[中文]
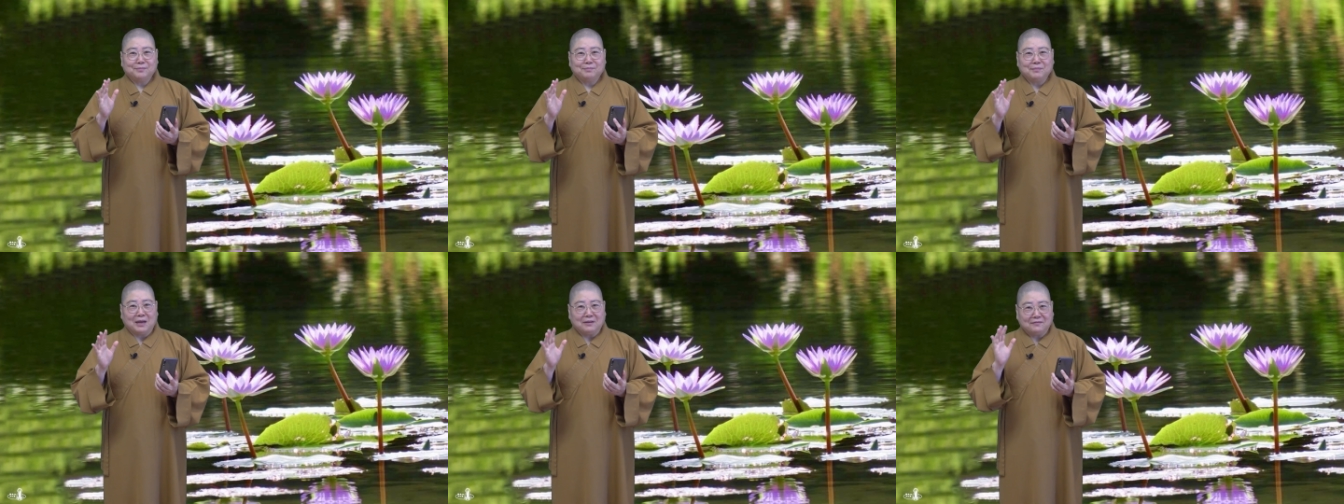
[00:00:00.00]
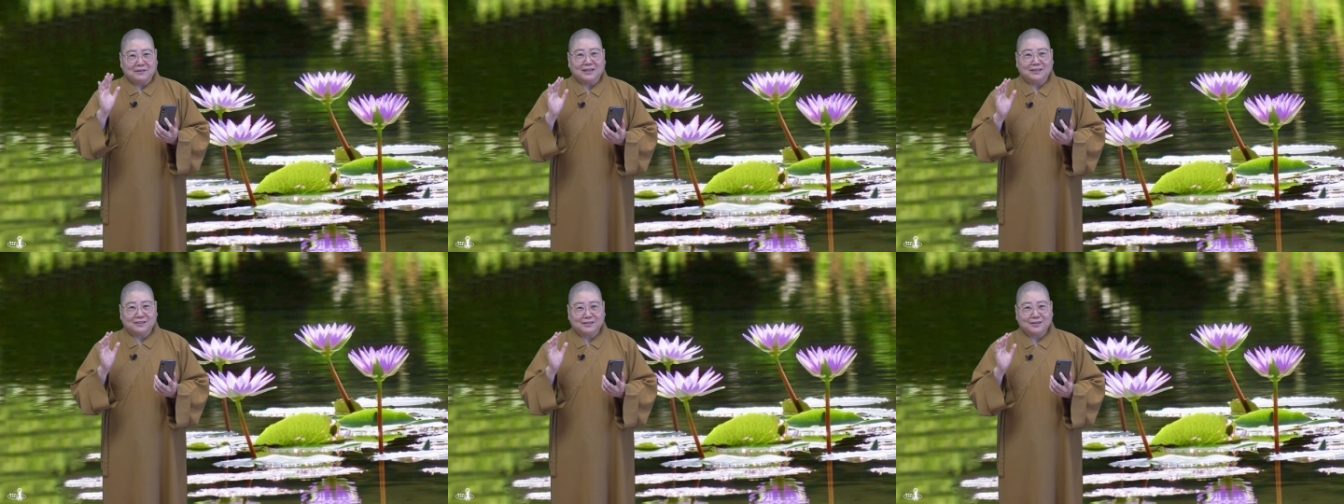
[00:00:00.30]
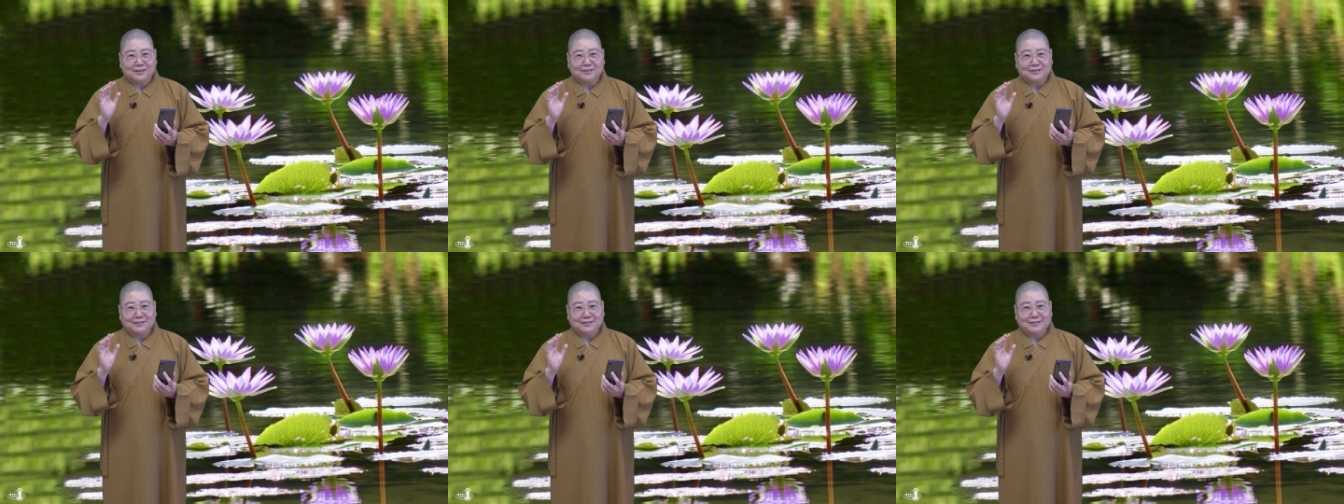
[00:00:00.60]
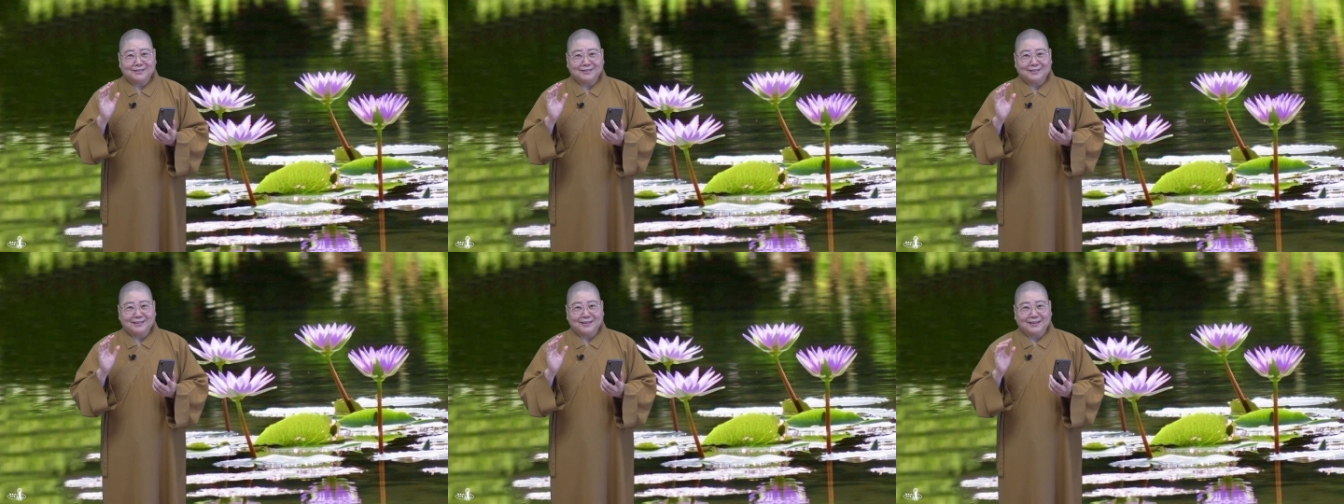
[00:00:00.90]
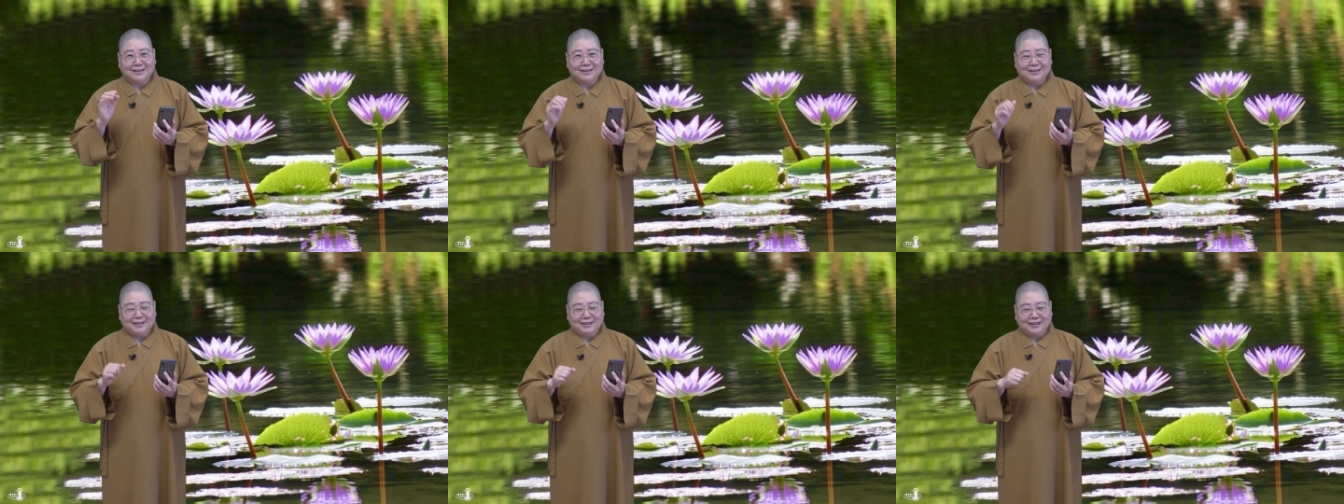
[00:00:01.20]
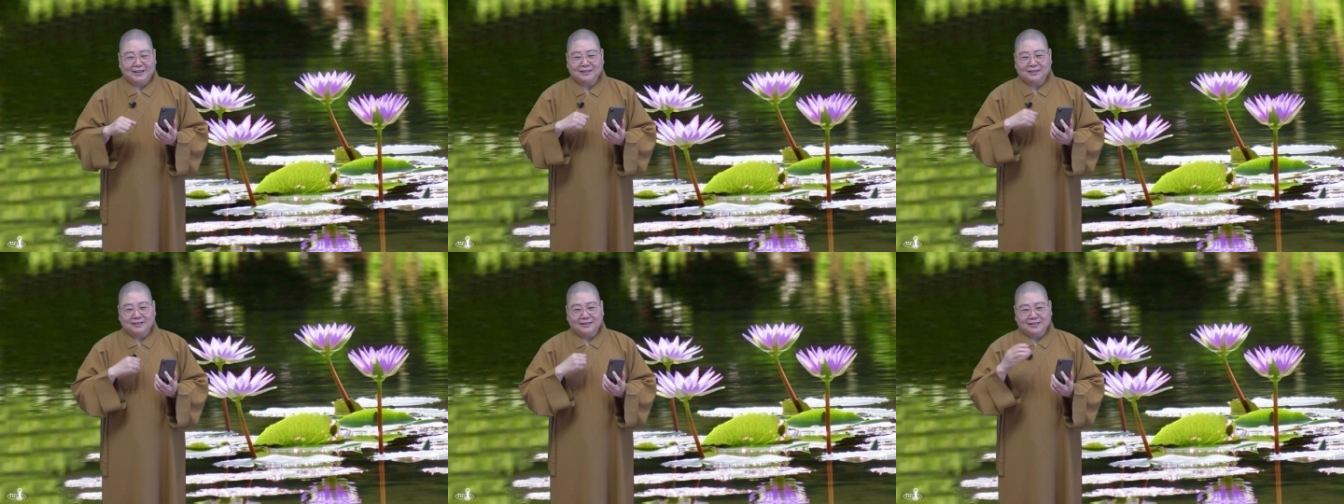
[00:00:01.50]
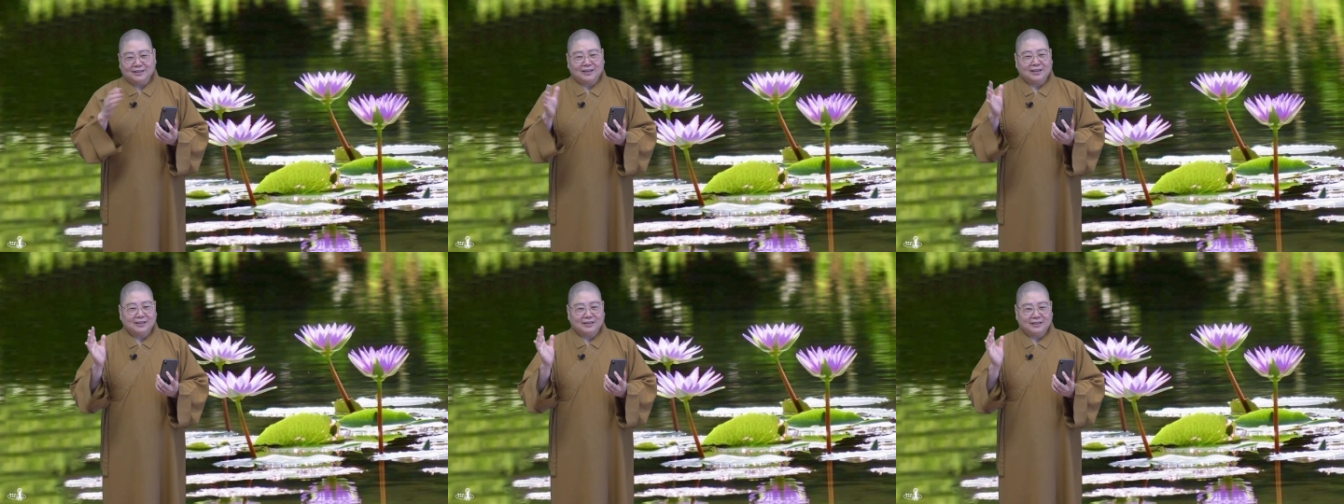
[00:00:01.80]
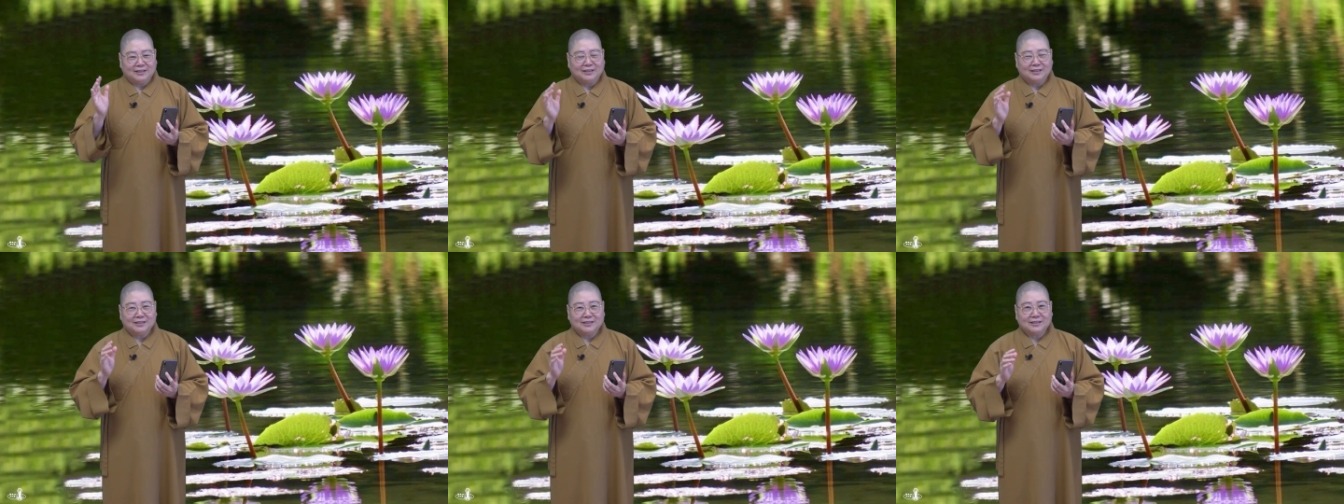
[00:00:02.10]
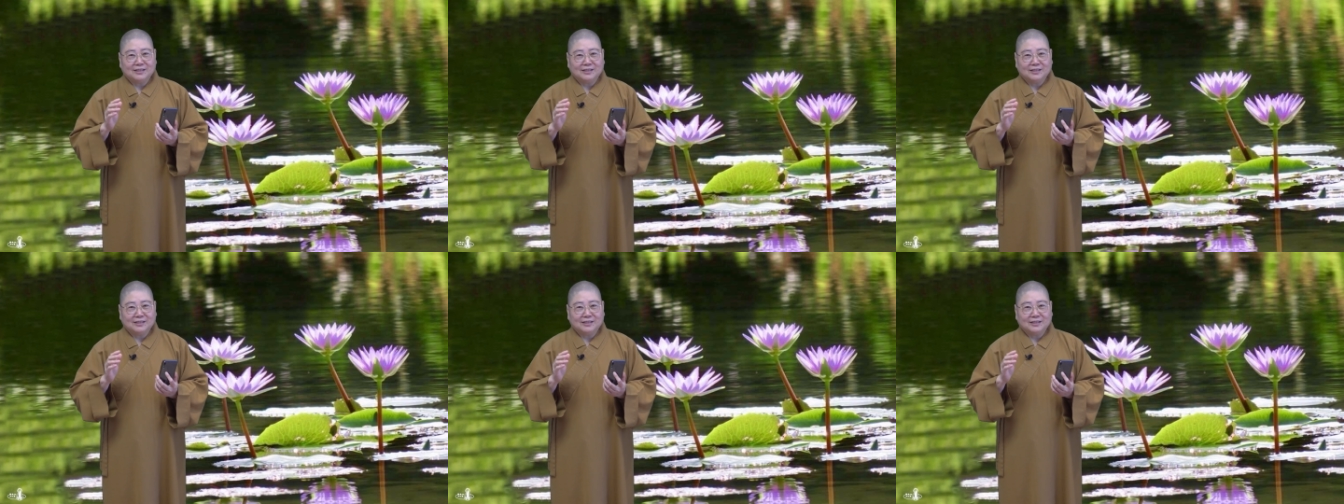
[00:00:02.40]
麻烦事儿啊，哎哎，